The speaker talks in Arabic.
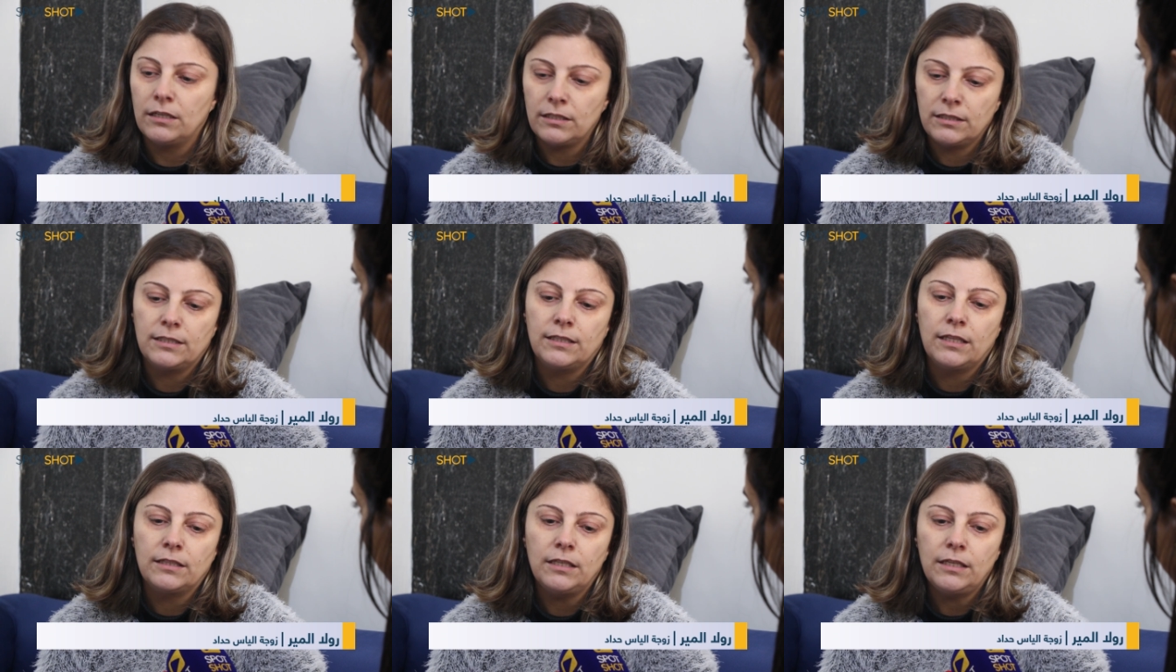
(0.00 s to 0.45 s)

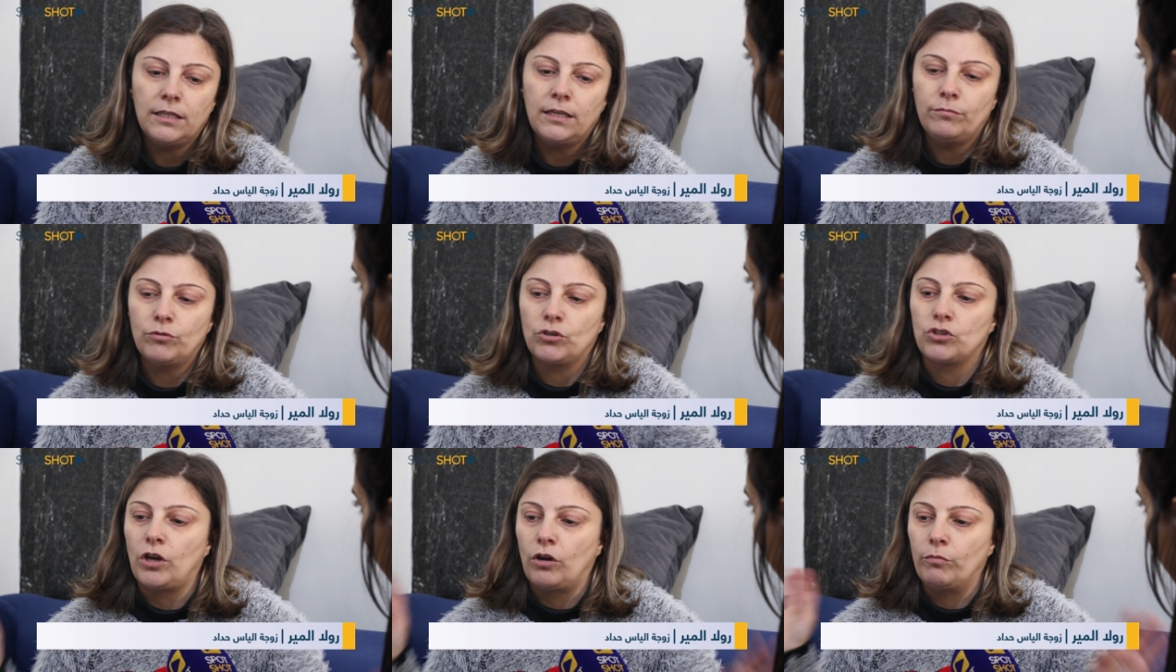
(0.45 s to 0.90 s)

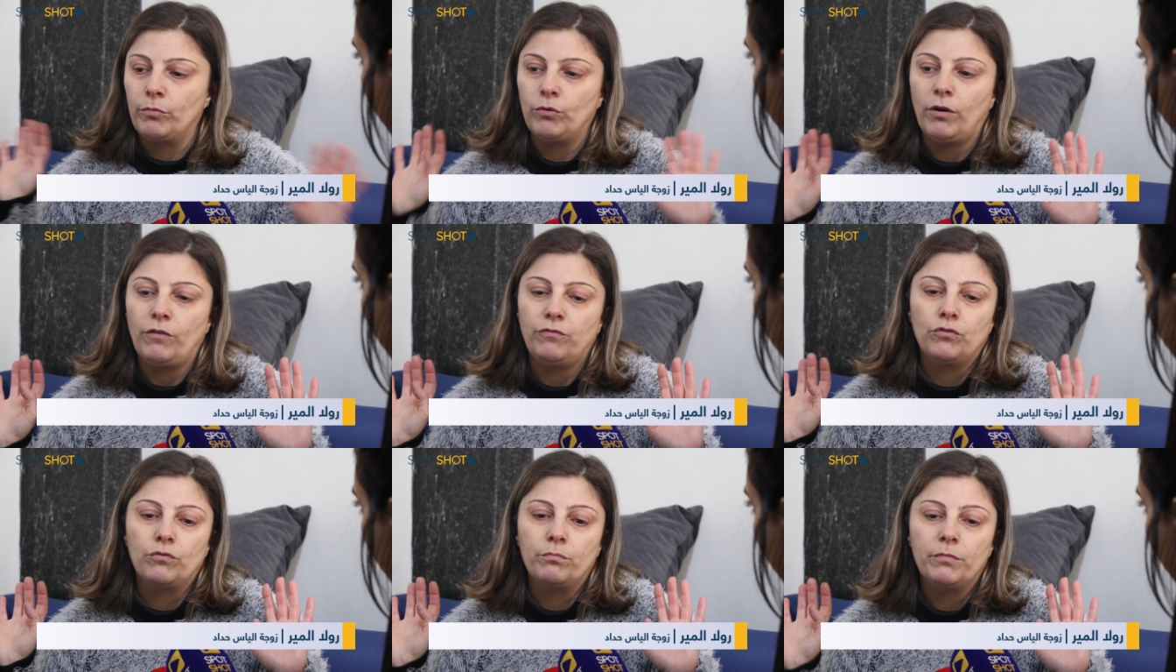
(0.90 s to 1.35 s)
ارتداديه بيرجعوا
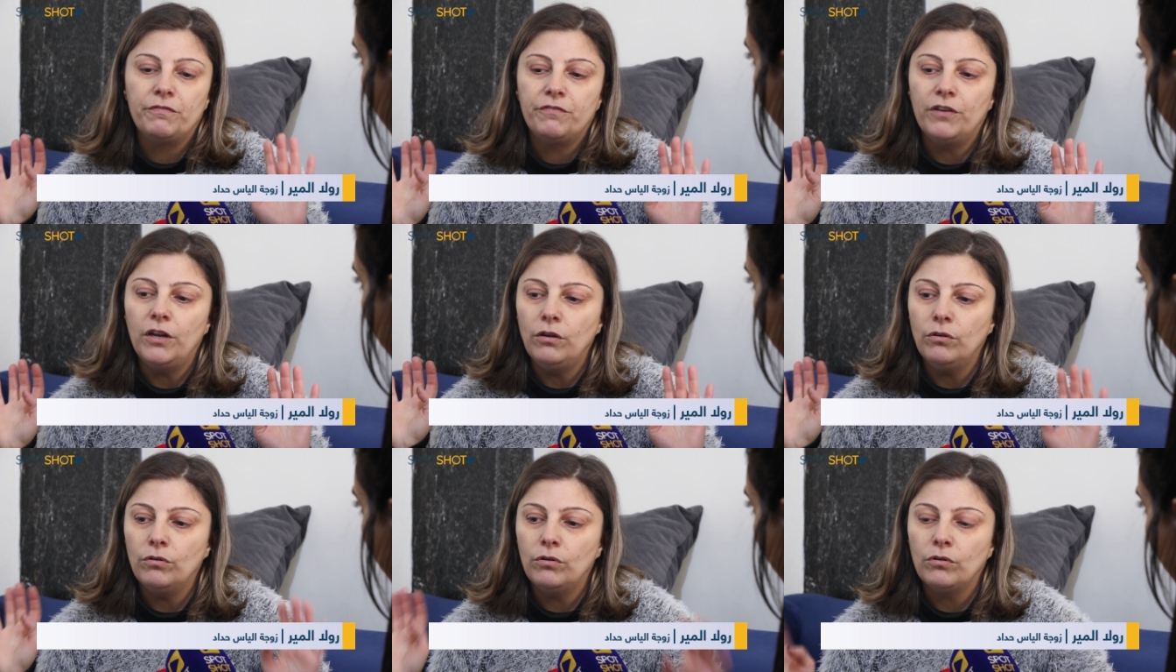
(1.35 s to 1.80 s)
بيوقفوا
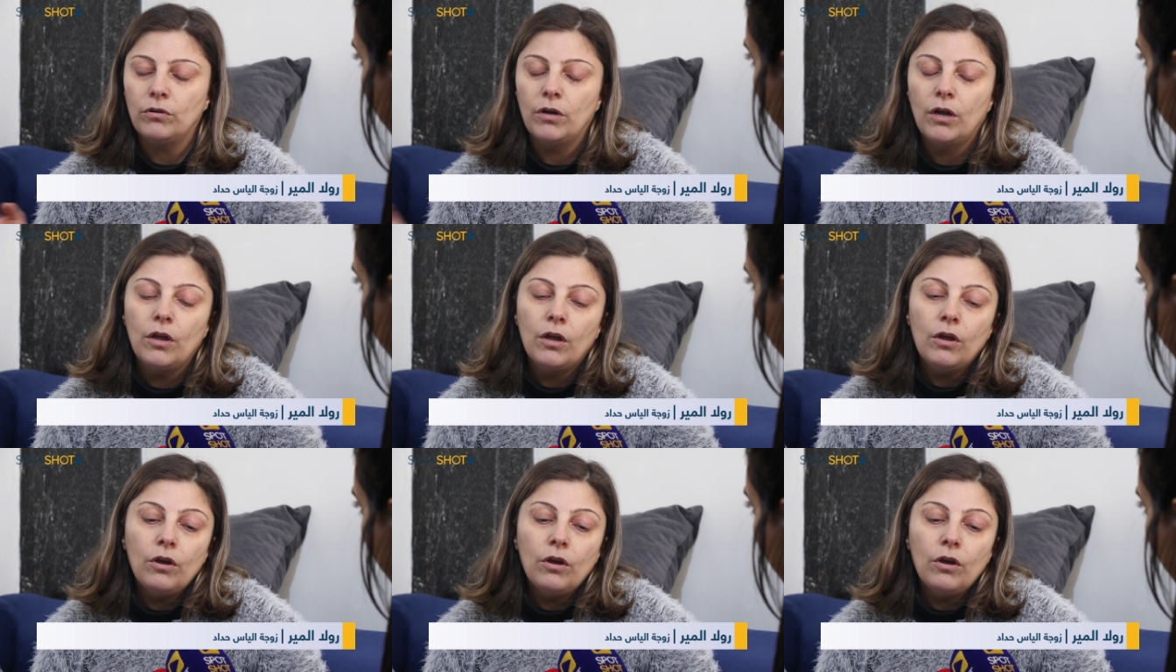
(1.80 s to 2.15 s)
بفلوا